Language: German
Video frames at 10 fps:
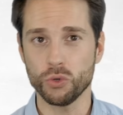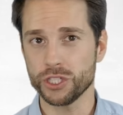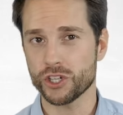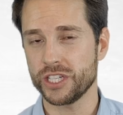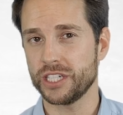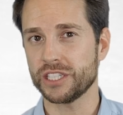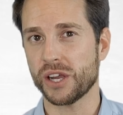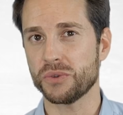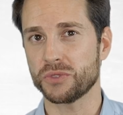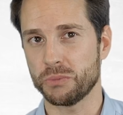unterschiedlich
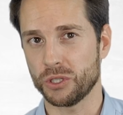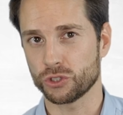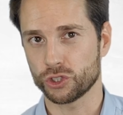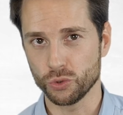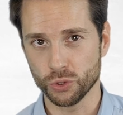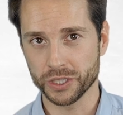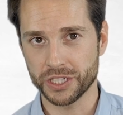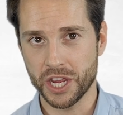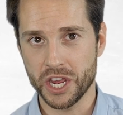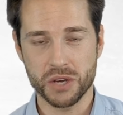aufgebaute Schulungen.